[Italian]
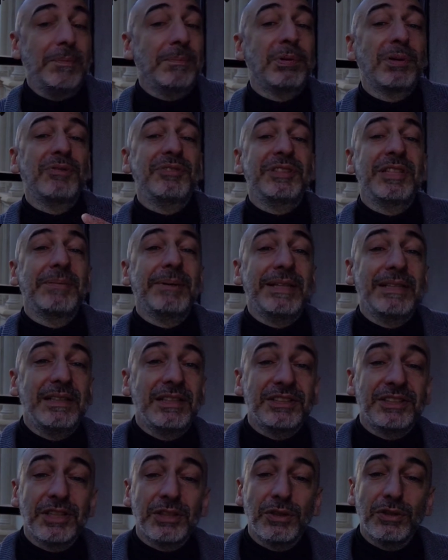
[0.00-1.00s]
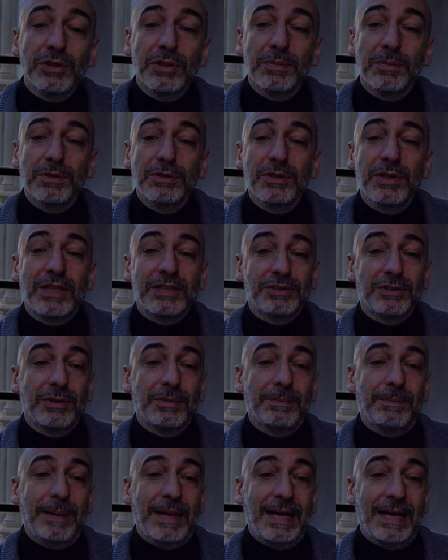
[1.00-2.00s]
improvvisamente il secondo mondo era
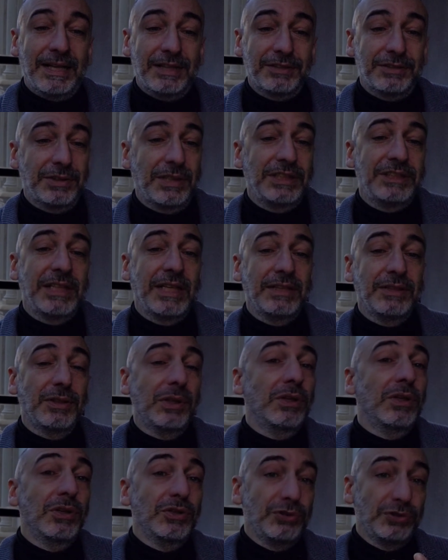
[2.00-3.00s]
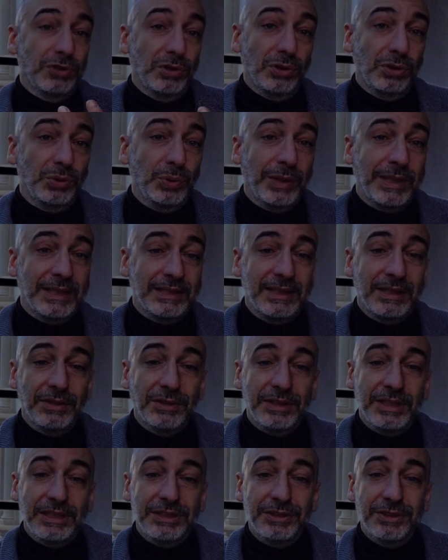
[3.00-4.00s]
scomparso, lasciando solo due
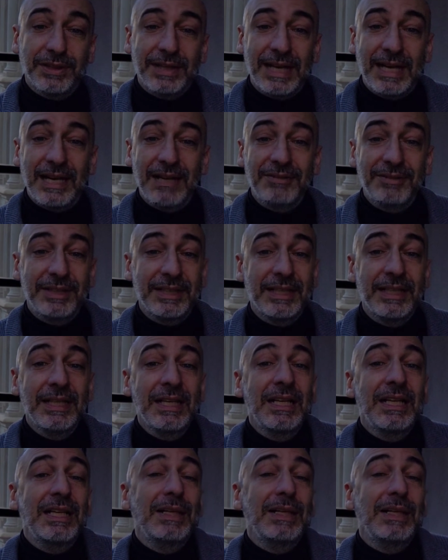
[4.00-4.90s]
categorie geografiche,